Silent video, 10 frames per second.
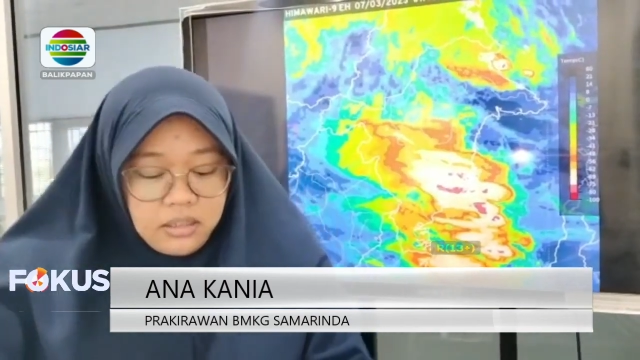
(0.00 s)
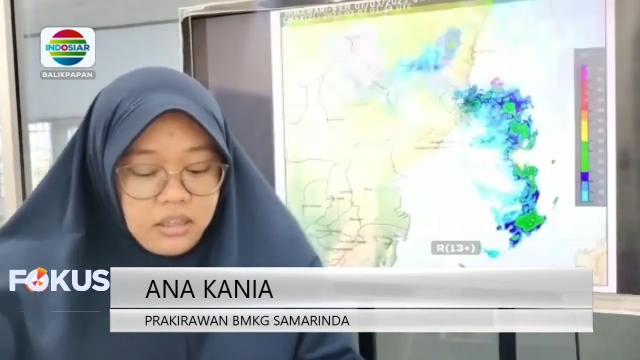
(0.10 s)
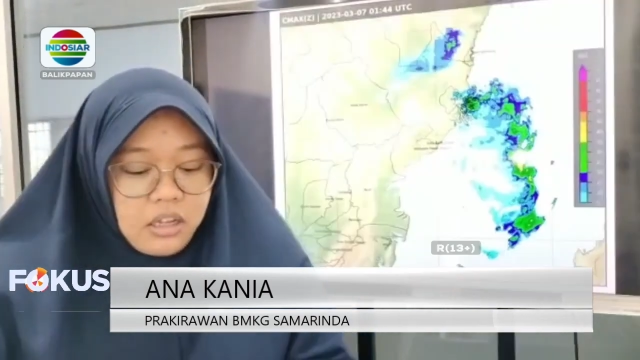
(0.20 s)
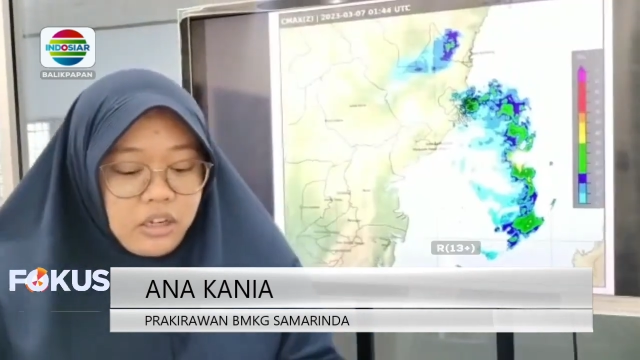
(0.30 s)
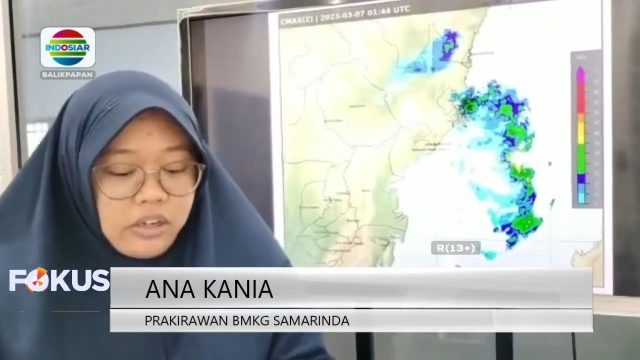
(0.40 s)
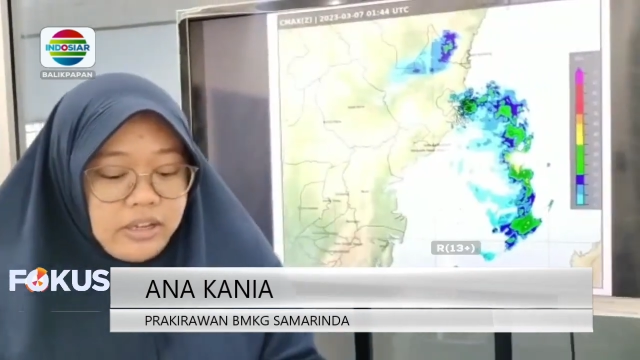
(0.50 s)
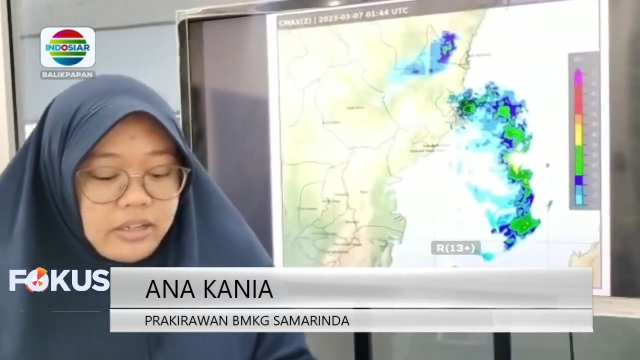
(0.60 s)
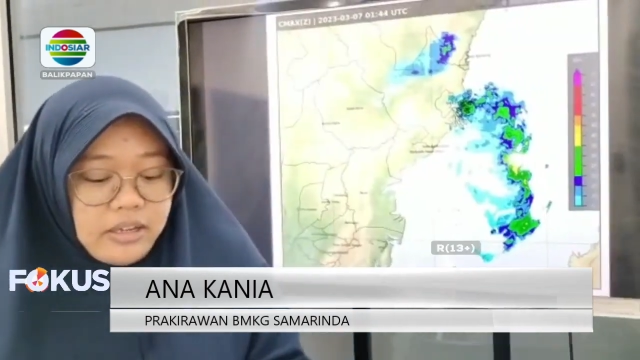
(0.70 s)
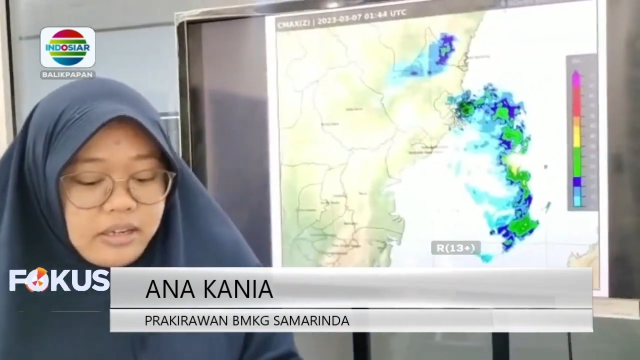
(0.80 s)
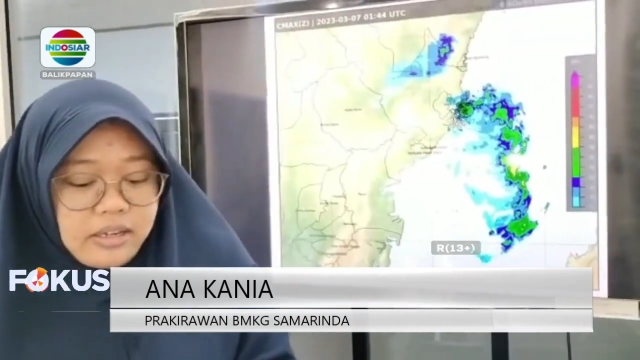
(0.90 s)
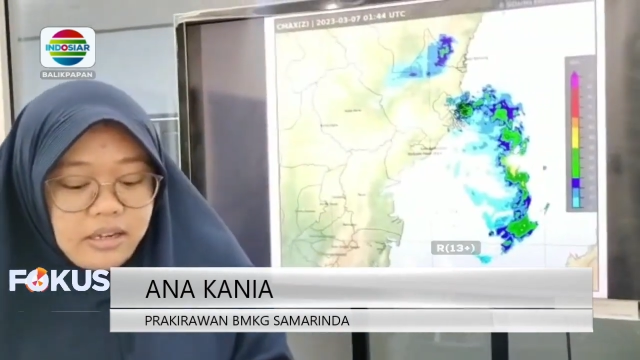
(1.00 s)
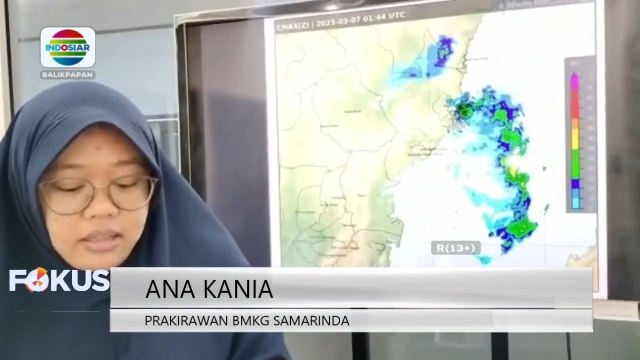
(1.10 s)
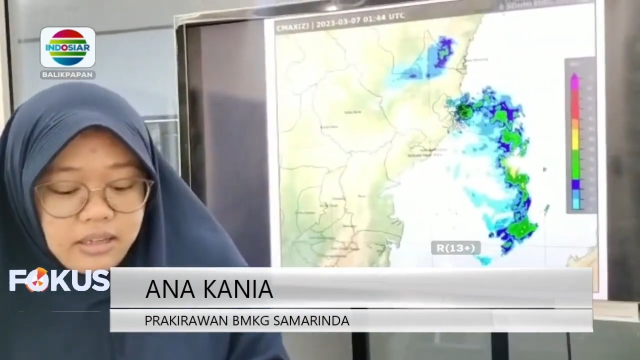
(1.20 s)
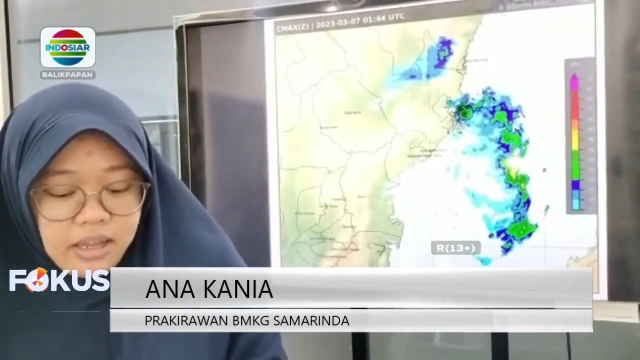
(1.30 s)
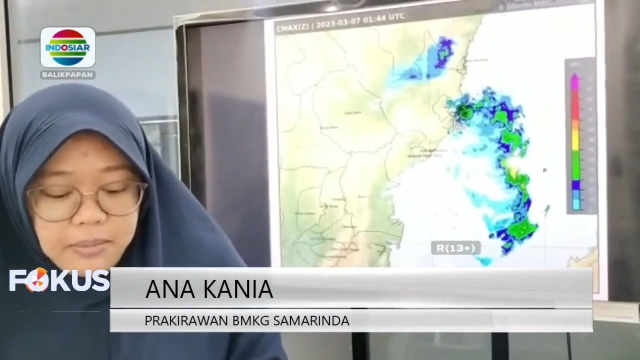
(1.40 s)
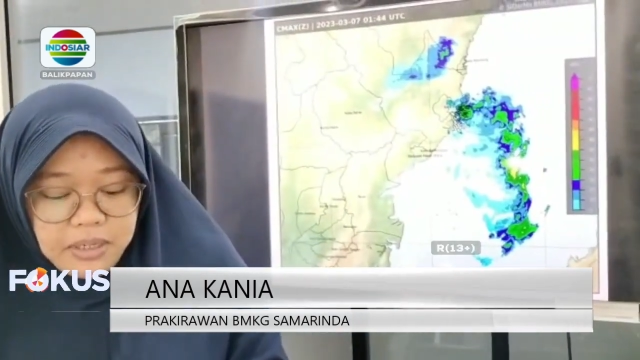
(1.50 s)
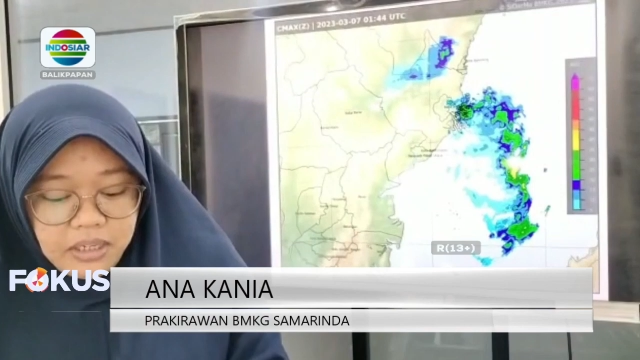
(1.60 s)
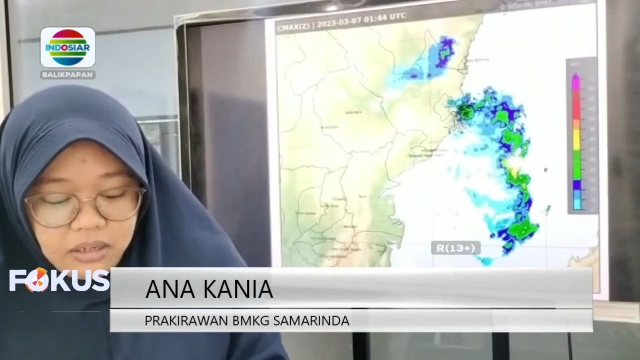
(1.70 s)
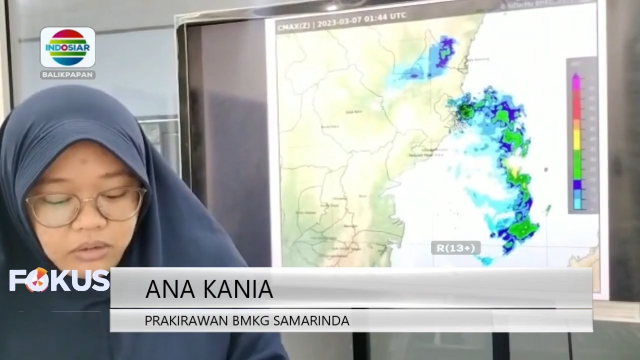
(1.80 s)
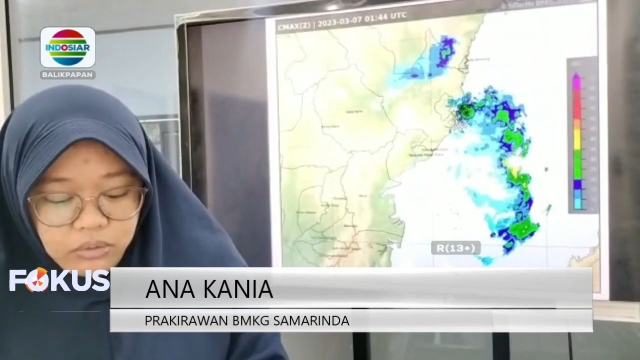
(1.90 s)
kalau dari data
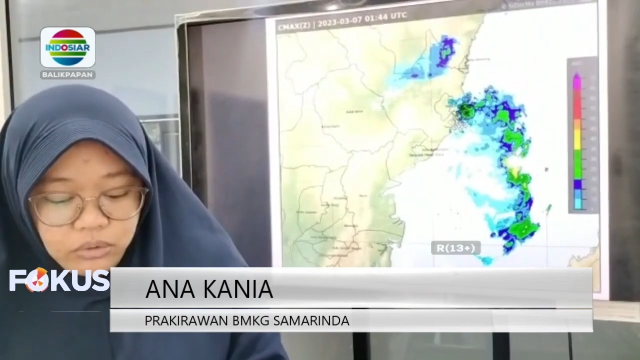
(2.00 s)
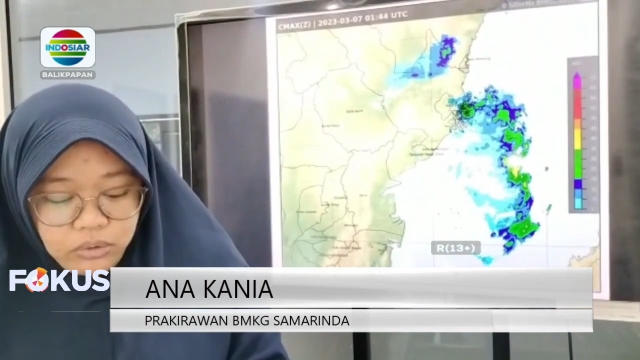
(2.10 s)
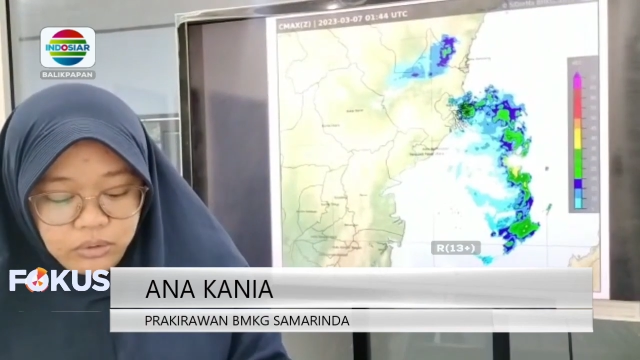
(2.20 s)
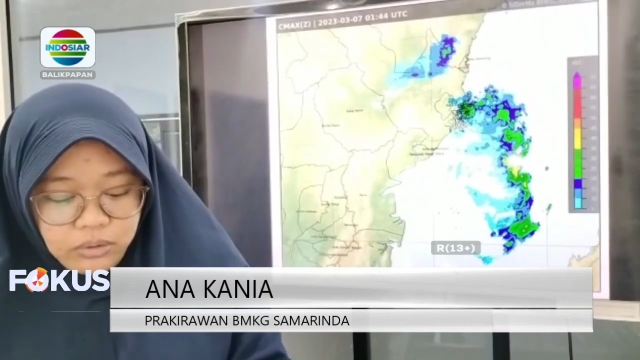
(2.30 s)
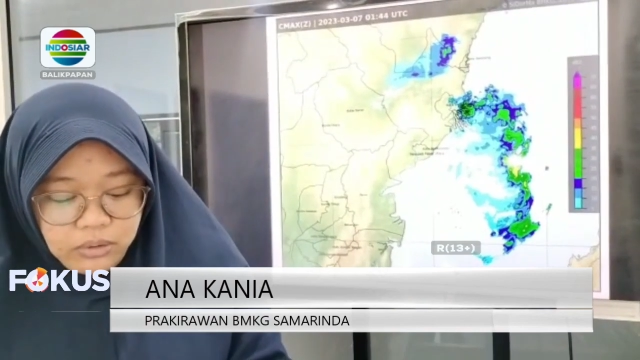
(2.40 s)
kami untuk